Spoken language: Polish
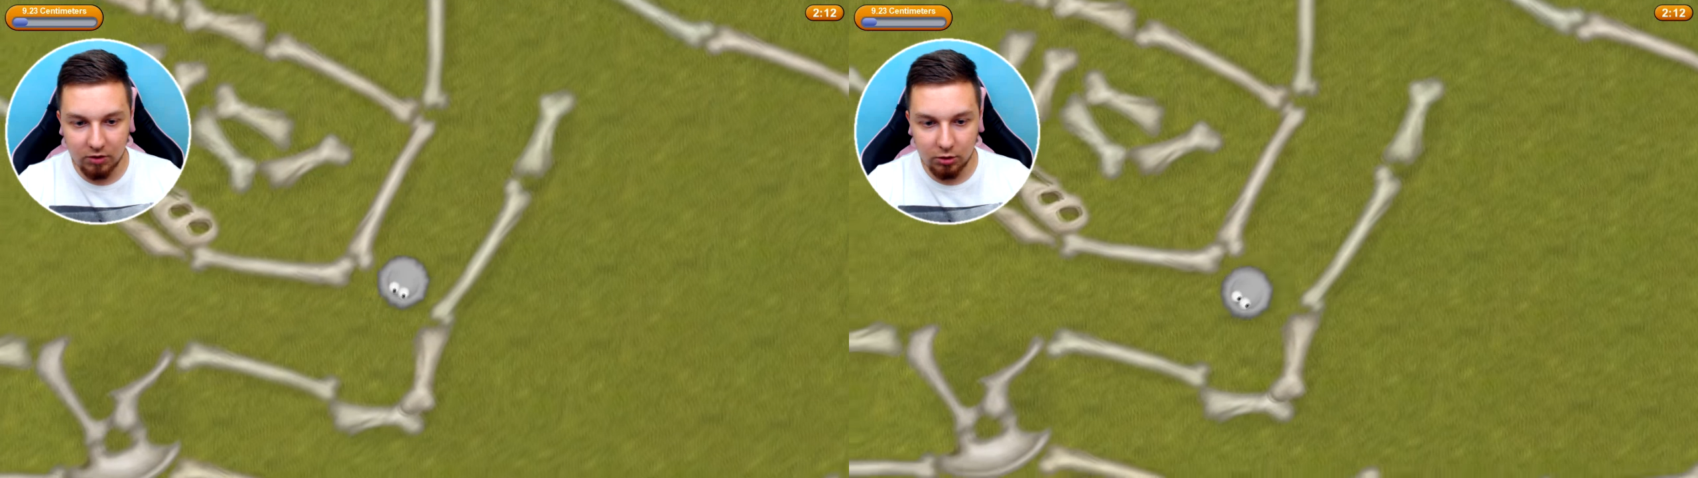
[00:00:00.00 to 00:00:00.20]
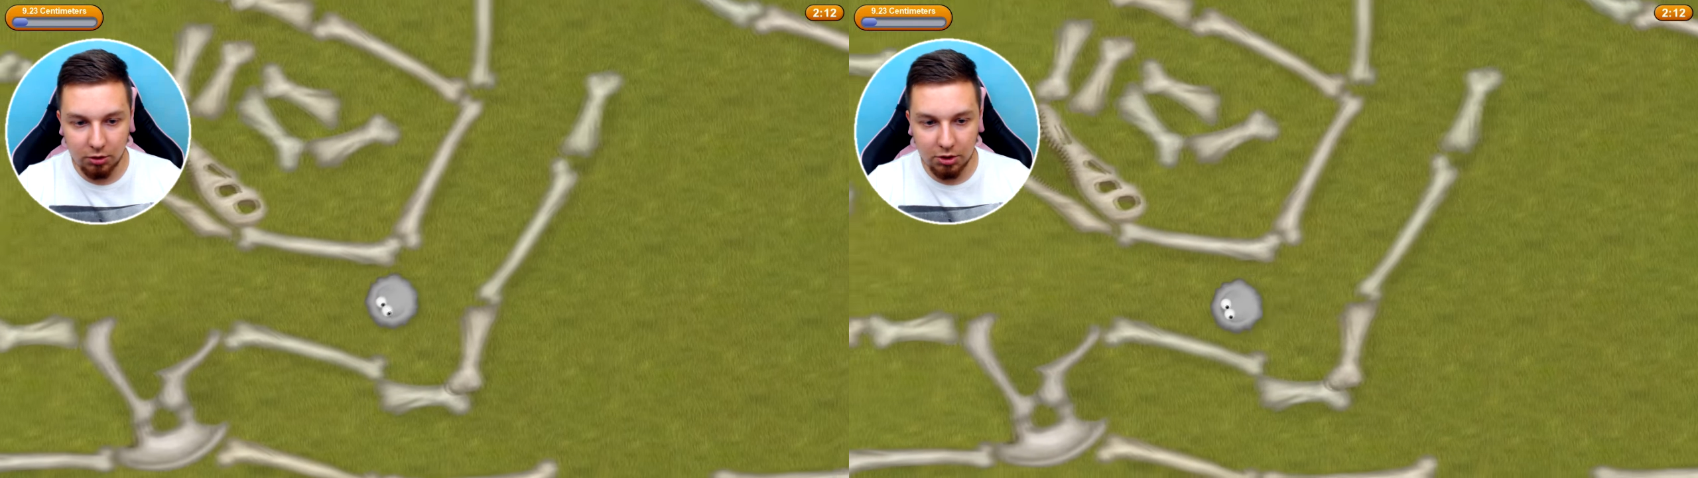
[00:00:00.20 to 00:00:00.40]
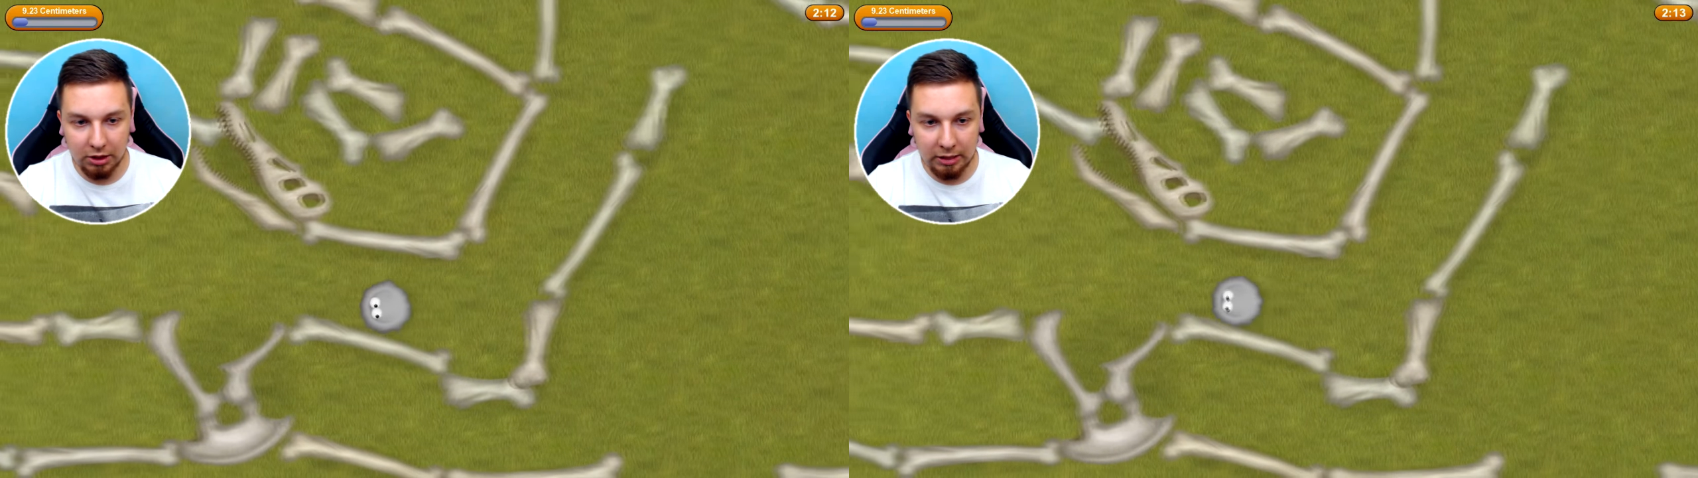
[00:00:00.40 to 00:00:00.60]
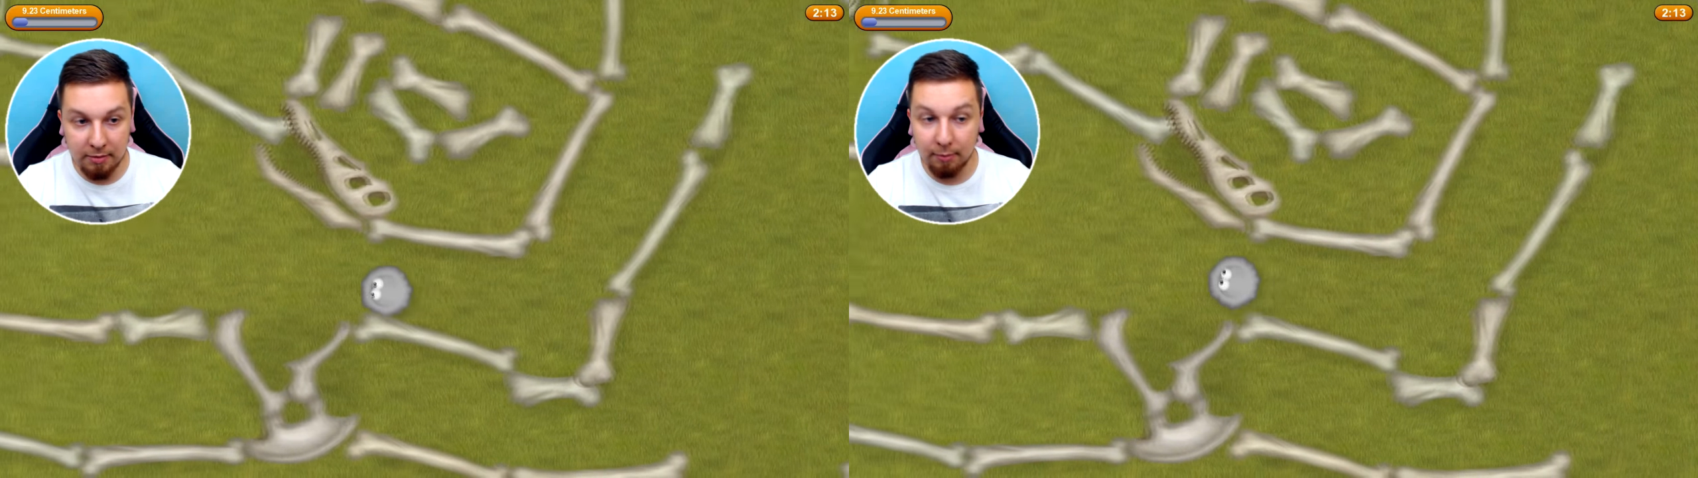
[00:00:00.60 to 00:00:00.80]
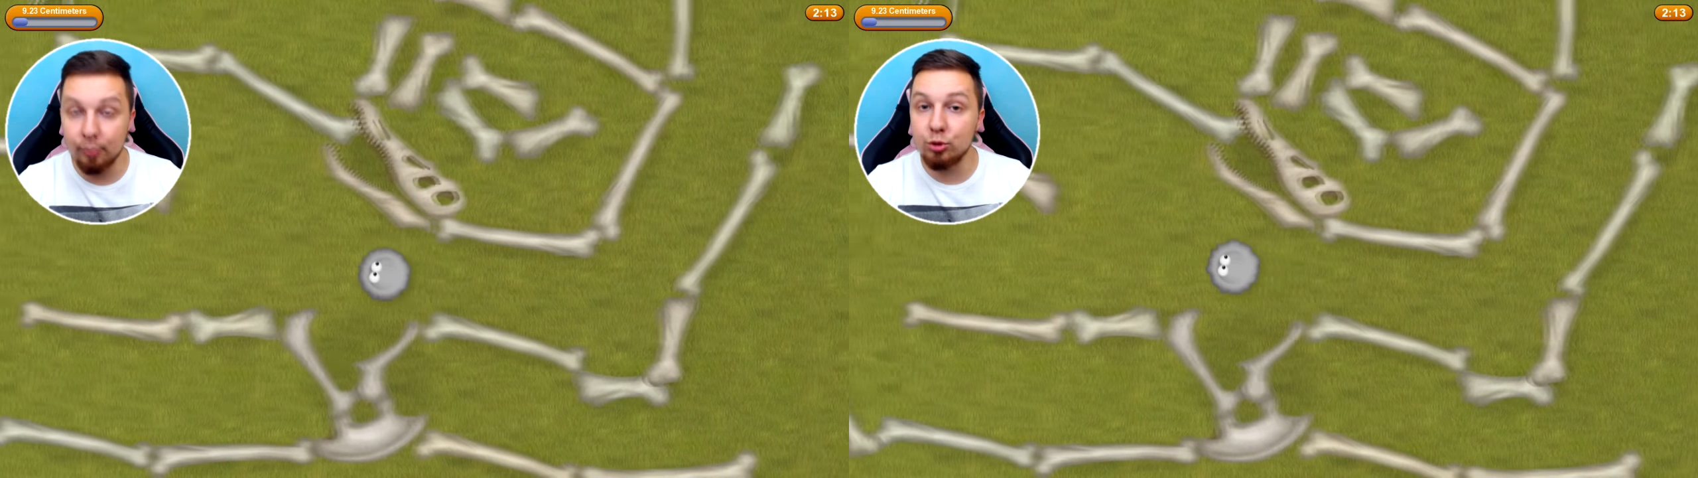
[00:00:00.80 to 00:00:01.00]
Coś się
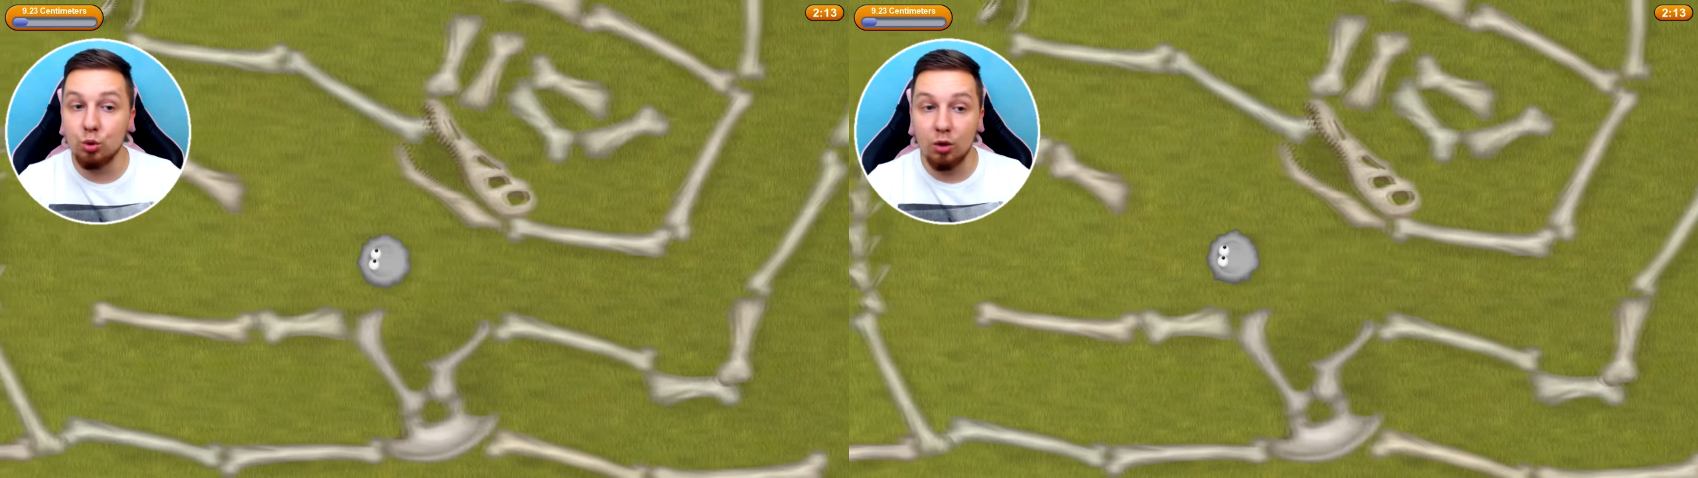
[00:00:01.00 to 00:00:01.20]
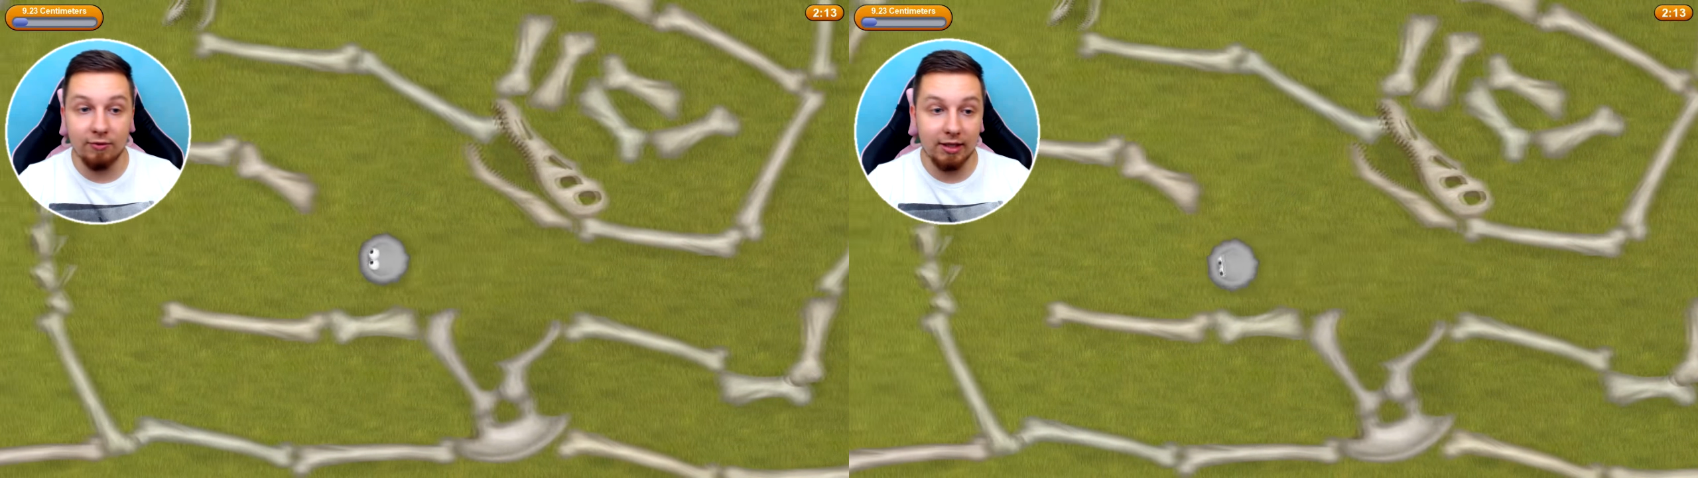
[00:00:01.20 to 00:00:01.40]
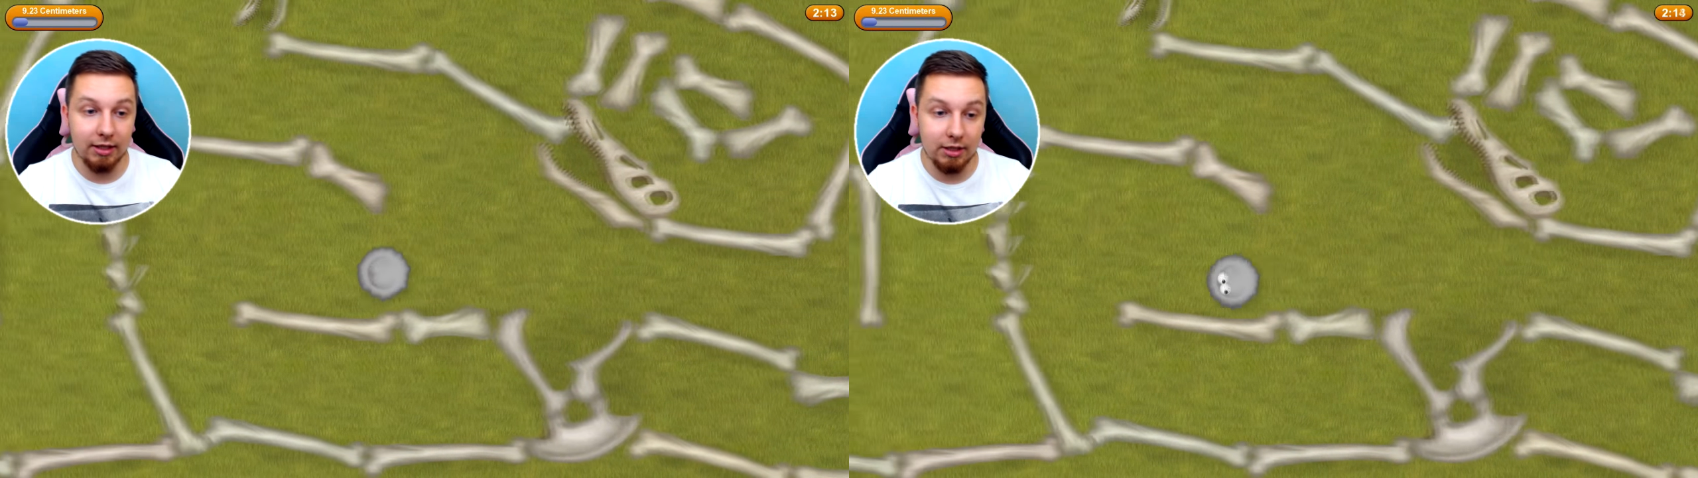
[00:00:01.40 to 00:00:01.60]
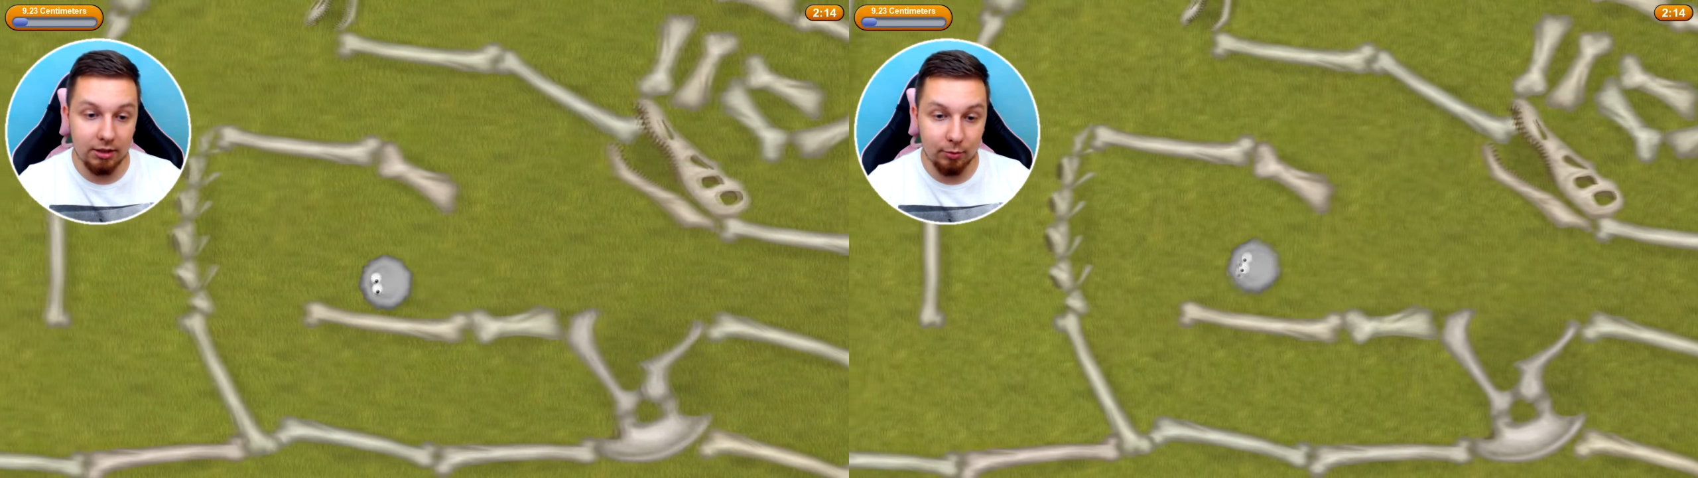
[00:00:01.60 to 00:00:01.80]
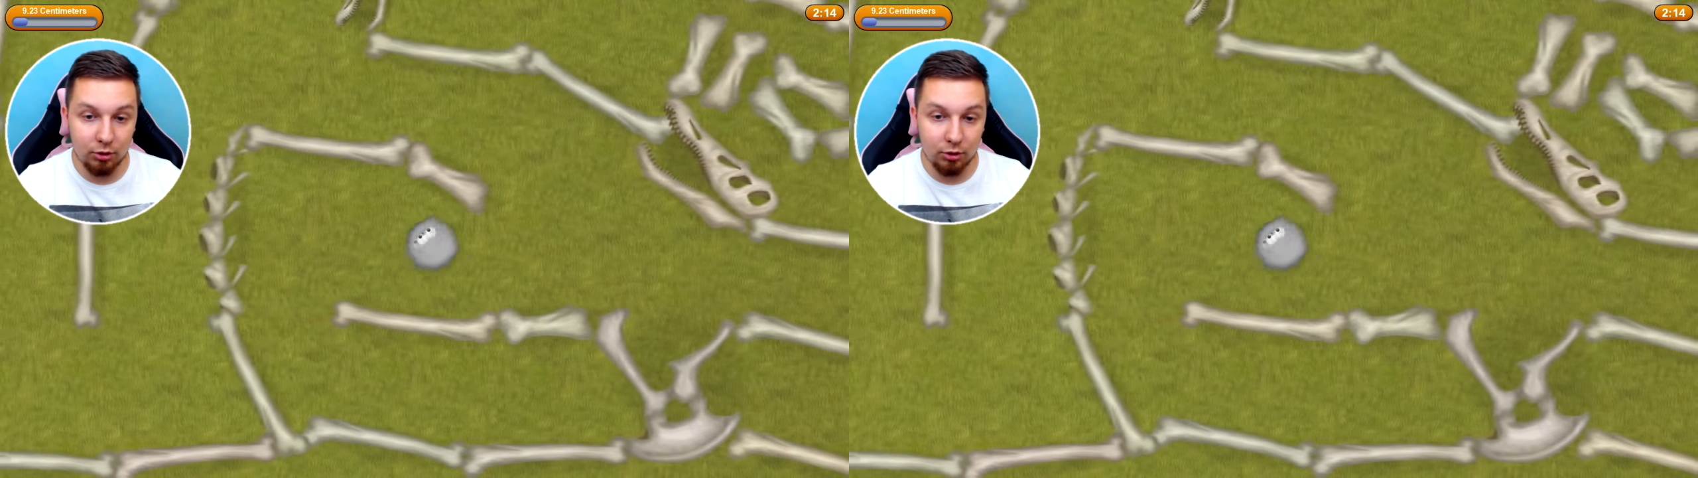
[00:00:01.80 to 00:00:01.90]
chyba popsuło w tej grze,